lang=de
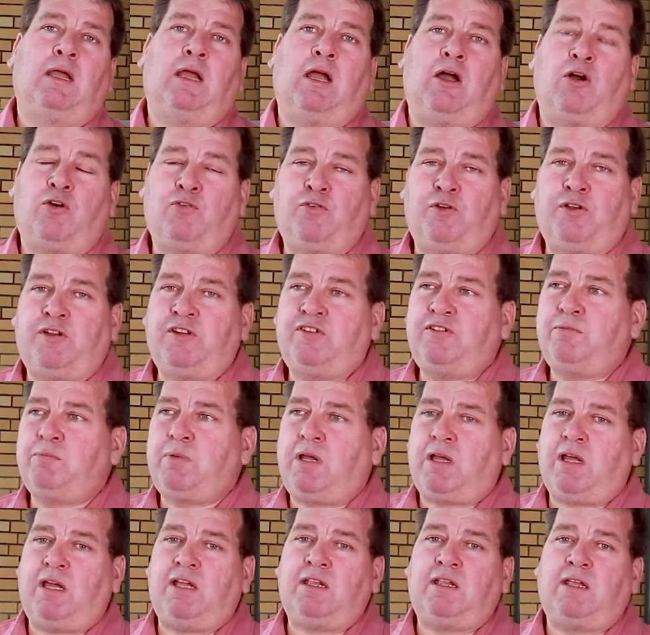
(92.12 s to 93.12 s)
Auch für diesen
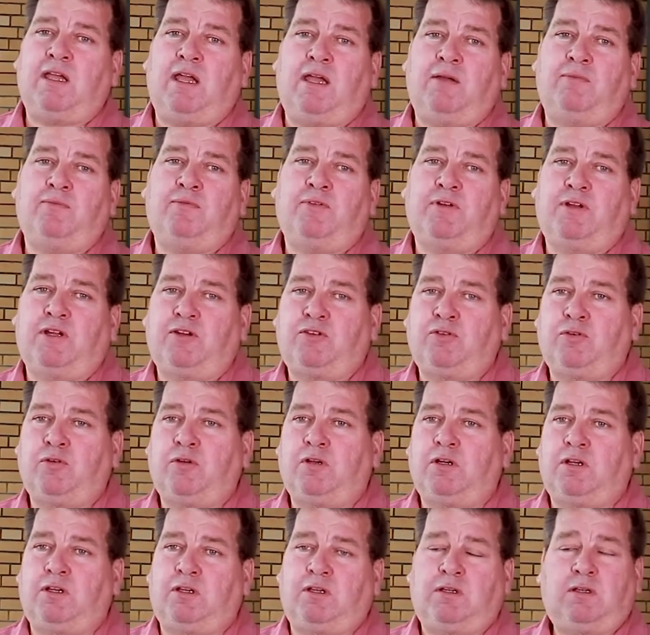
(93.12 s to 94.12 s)
Bereich haben wir
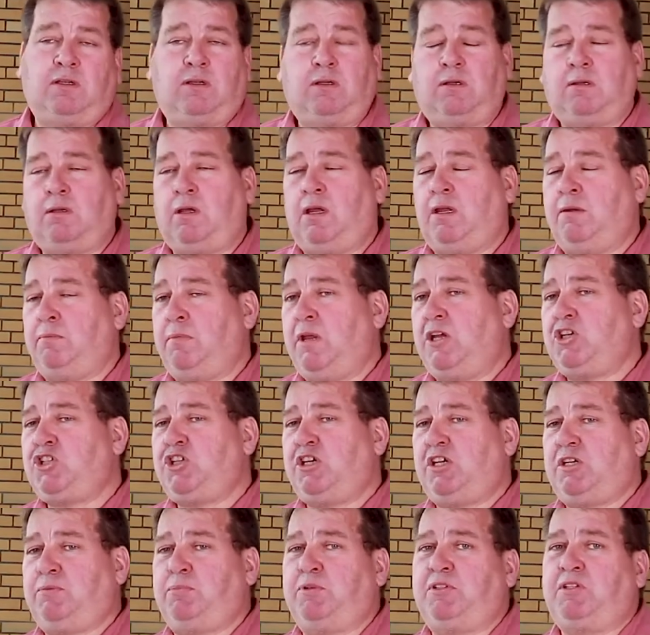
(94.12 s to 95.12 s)
natürlich äh, einen
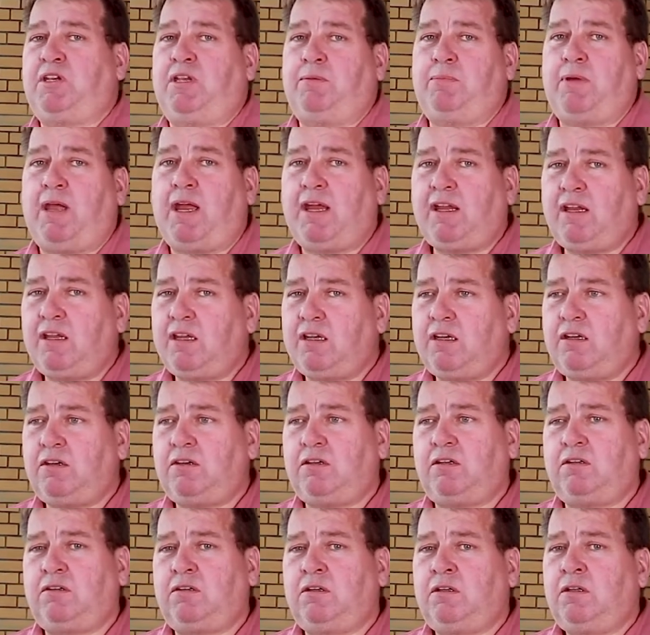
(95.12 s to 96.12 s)
Mehrschichtbetrieb
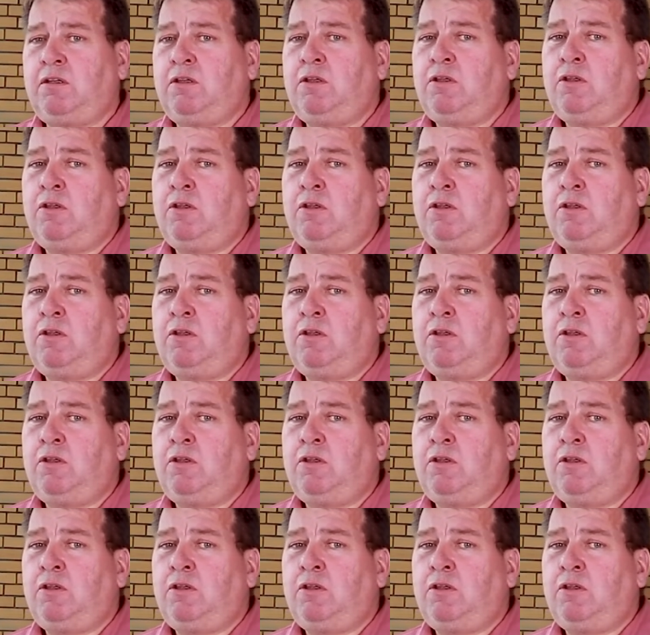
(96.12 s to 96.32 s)
eingerichtet.